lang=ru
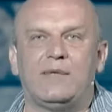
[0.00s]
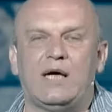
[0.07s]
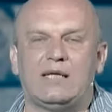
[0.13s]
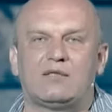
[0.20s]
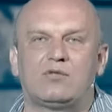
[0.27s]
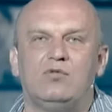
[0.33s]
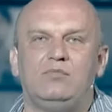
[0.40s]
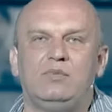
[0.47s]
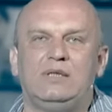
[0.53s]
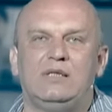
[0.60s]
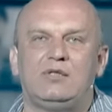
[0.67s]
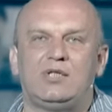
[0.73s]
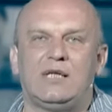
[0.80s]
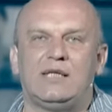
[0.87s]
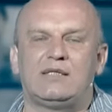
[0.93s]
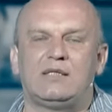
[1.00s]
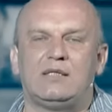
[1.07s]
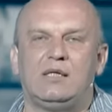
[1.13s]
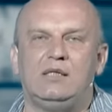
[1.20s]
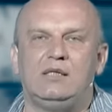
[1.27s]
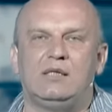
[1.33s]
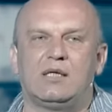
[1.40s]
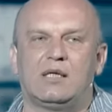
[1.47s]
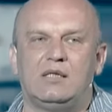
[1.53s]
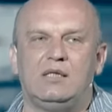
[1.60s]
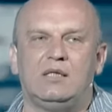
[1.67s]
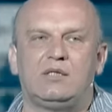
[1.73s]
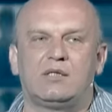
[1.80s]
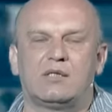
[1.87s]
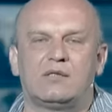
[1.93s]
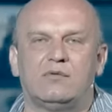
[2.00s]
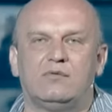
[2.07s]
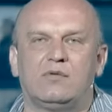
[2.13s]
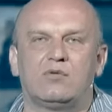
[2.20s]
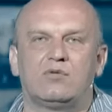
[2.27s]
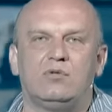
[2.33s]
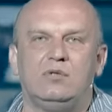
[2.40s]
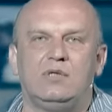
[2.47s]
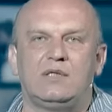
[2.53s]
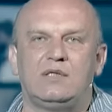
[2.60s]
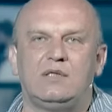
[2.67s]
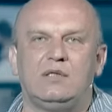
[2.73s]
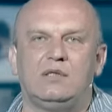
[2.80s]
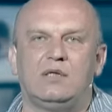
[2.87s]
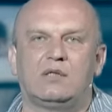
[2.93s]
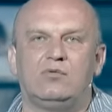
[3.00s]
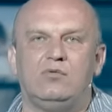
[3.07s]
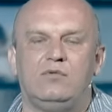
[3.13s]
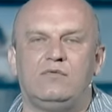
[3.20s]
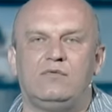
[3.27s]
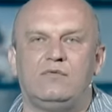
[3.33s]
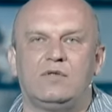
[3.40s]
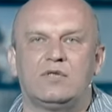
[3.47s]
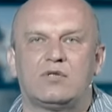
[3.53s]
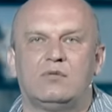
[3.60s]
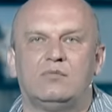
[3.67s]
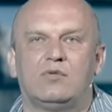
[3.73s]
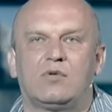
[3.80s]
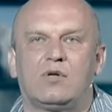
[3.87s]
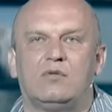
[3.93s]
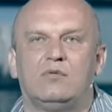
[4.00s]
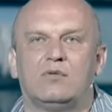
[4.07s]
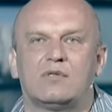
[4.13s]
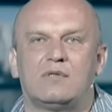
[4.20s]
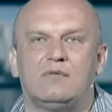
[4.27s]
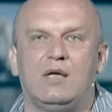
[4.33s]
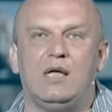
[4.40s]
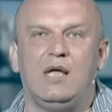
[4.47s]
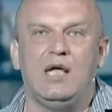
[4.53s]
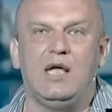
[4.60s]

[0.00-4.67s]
особенно части элит, находящихся в вооруженных силах, ну и в высшем руководстве.